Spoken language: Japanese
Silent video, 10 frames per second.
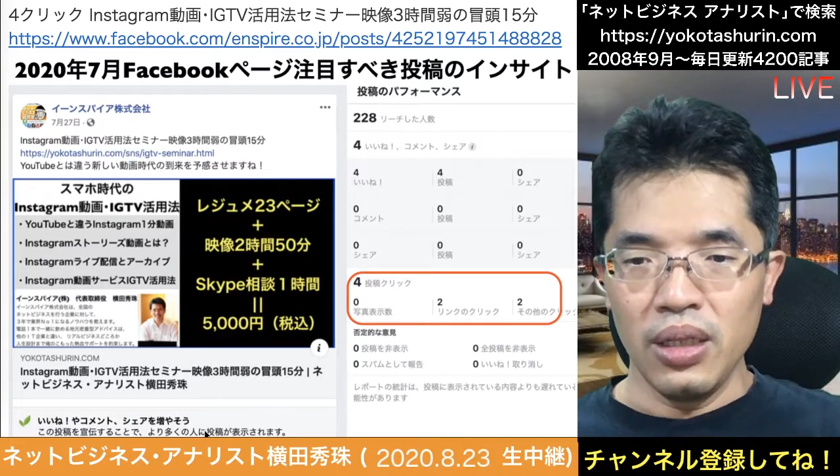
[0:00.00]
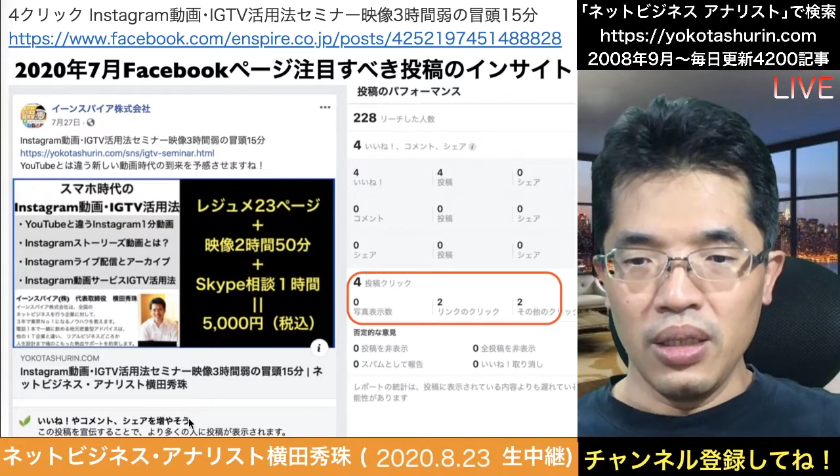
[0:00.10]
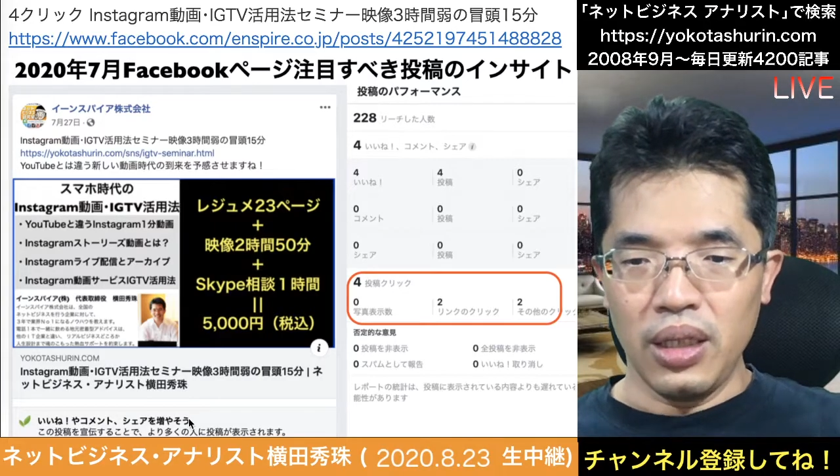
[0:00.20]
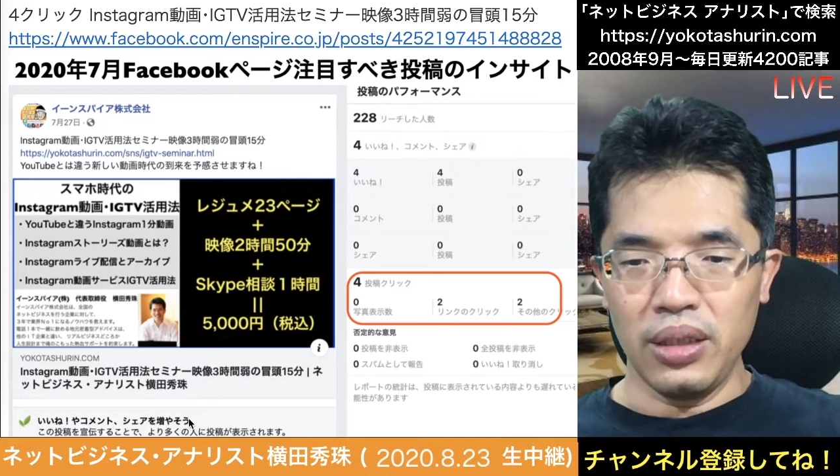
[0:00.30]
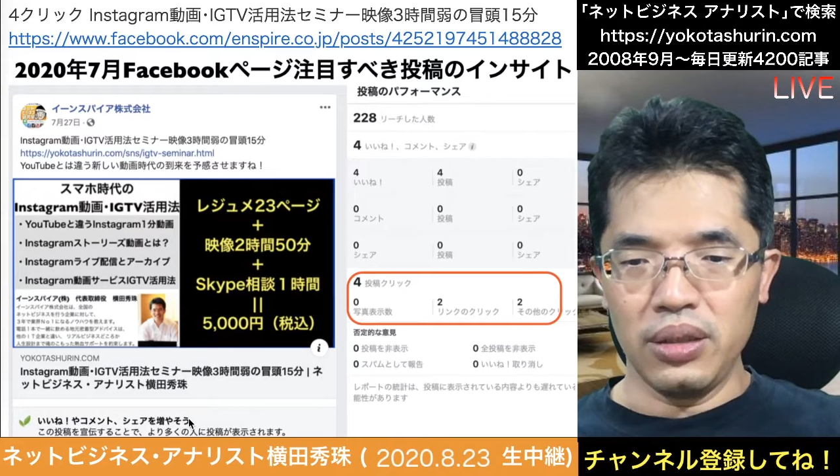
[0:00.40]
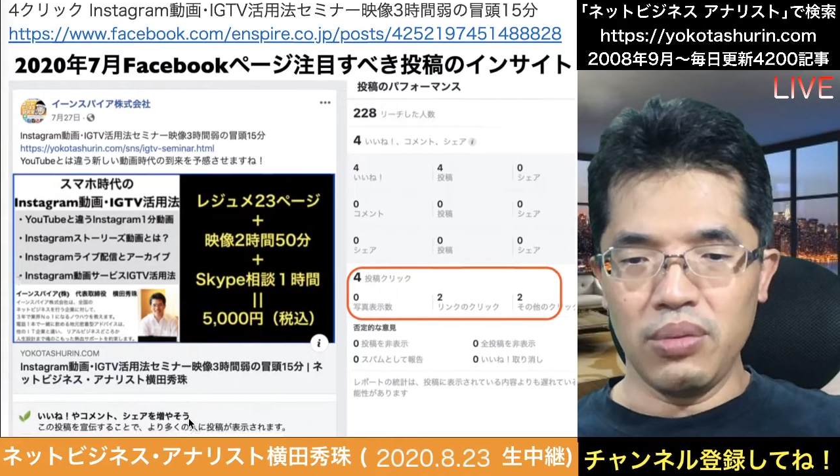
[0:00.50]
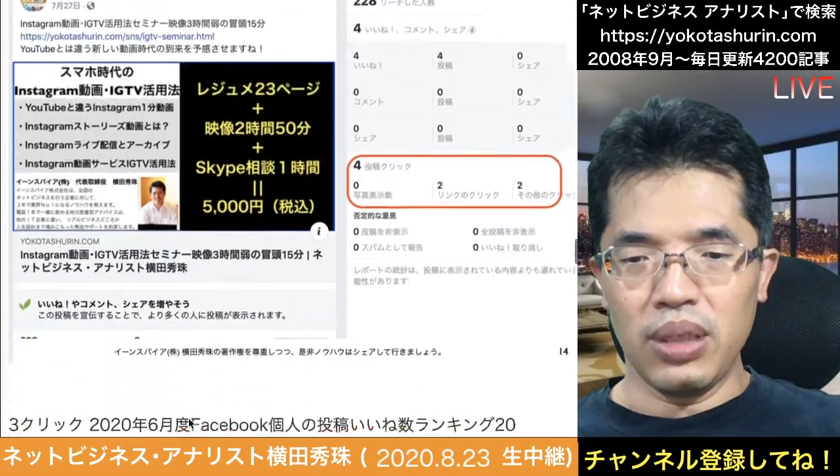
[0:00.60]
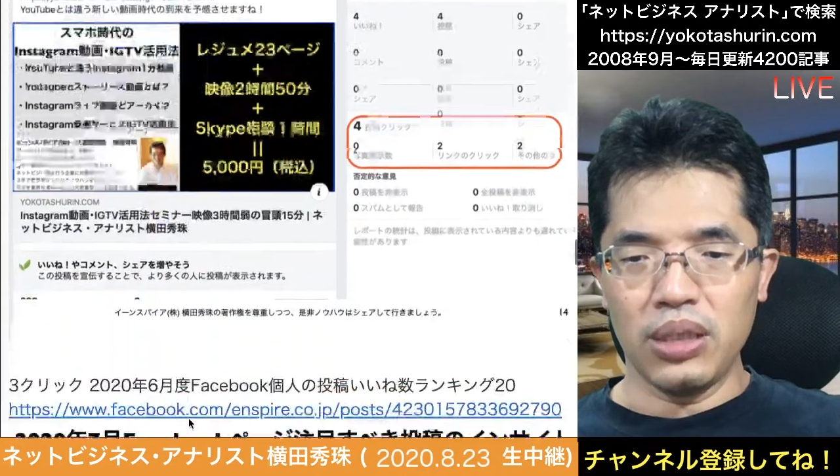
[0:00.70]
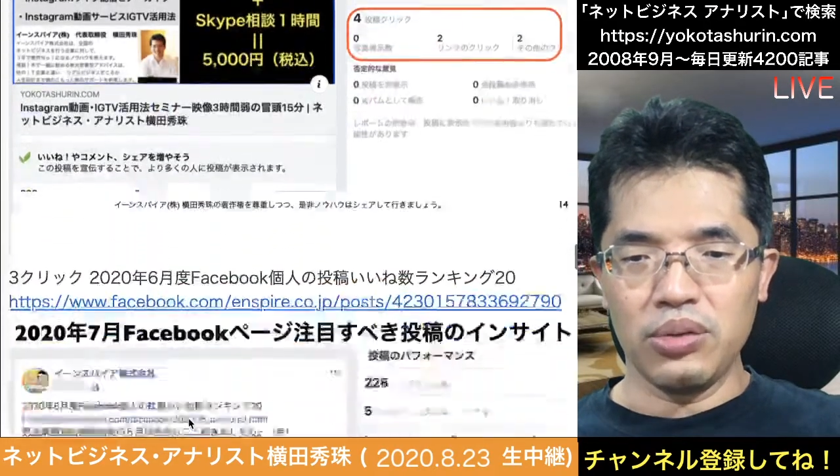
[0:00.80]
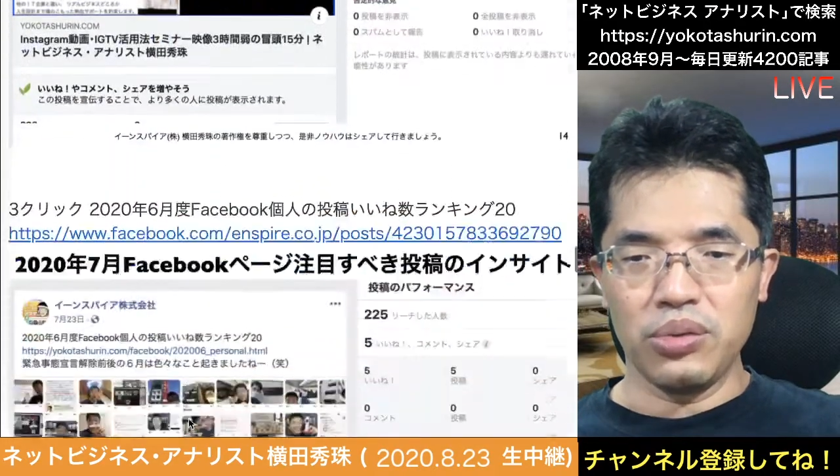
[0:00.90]
はい。で
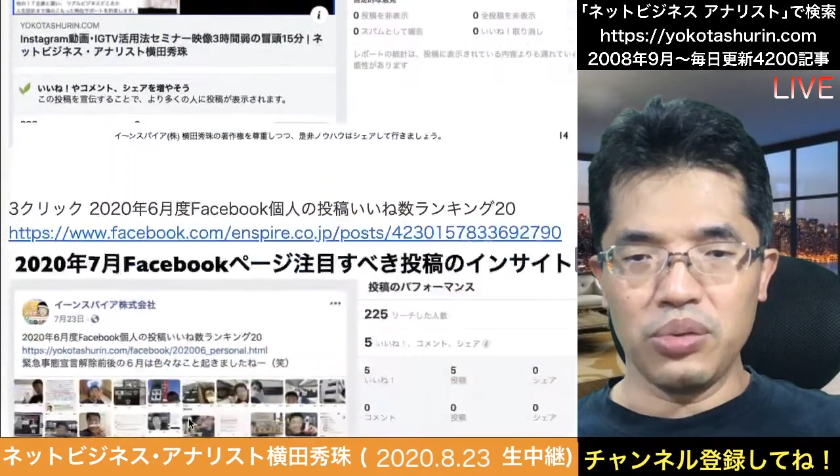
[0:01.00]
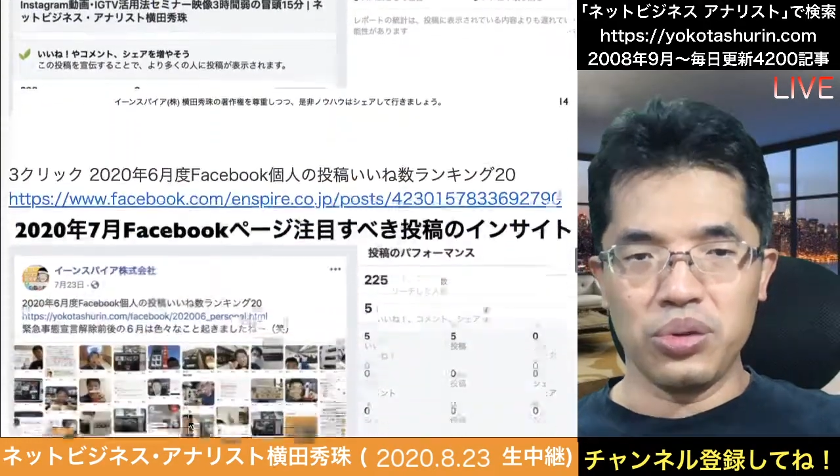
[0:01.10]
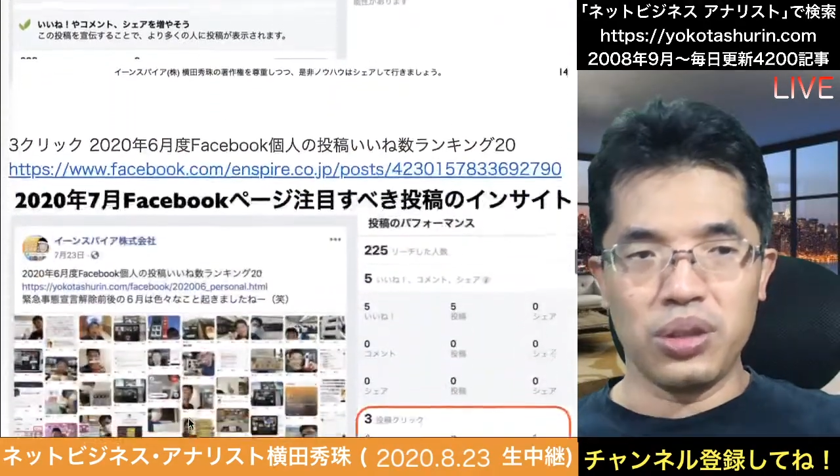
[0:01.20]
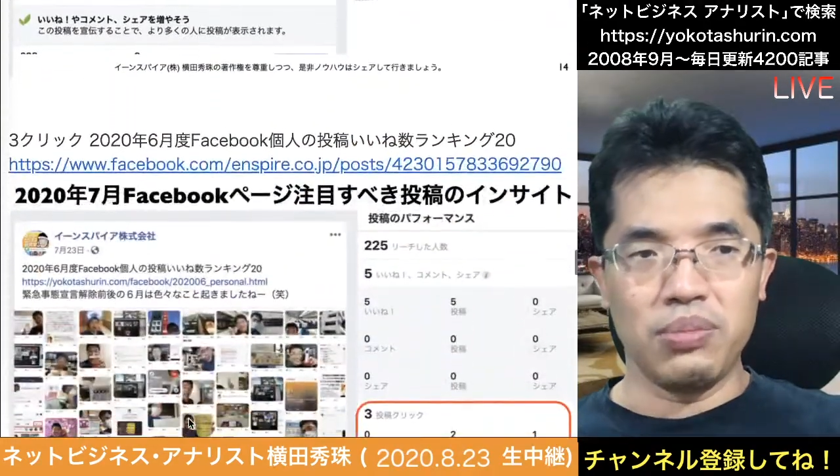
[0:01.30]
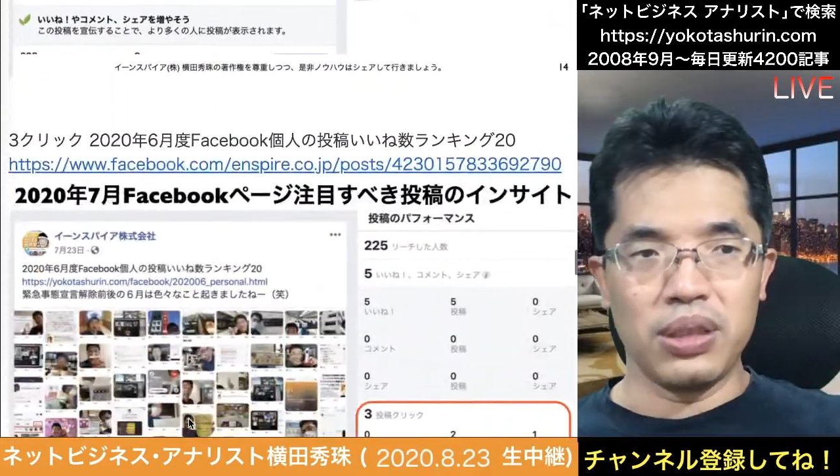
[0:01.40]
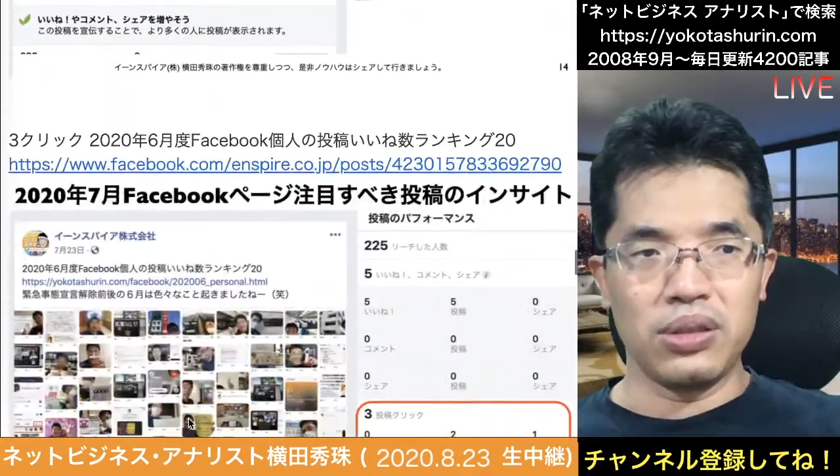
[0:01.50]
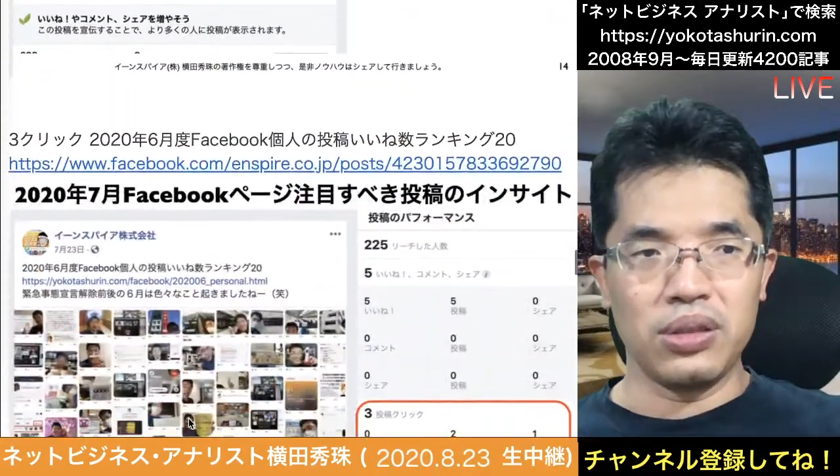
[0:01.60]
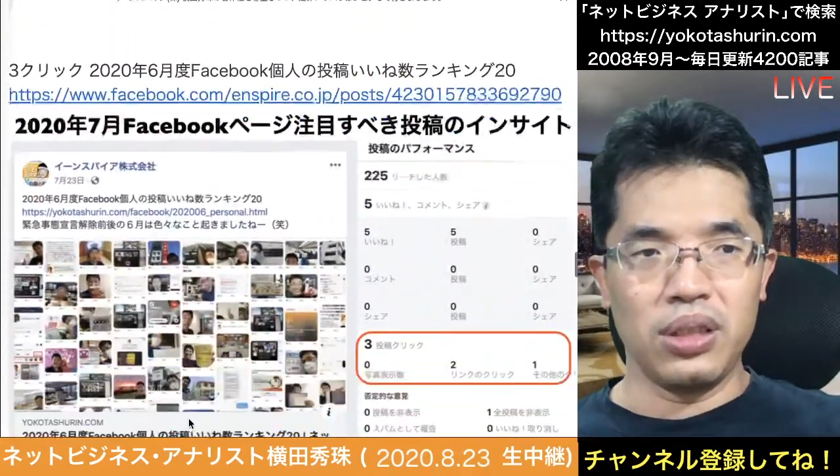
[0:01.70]
は、どんどんいきます。